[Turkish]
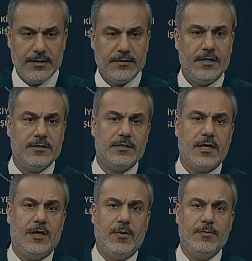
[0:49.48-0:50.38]
sessiz
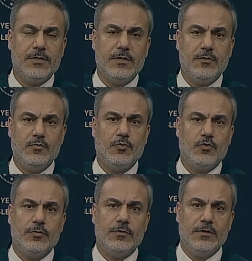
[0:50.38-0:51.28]
kalmamız
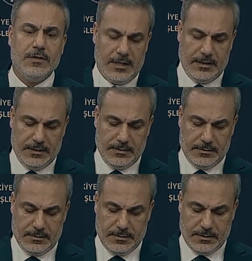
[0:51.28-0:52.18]
mümkün değil.
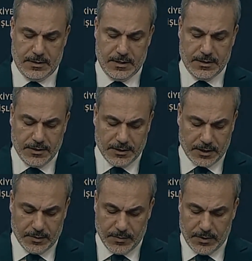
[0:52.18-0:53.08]

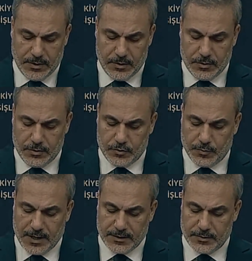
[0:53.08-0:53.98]
Nitekim
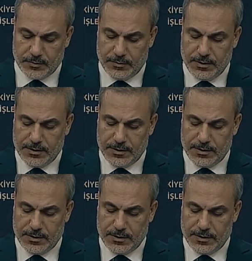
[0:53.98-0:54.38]
Cumartesi günü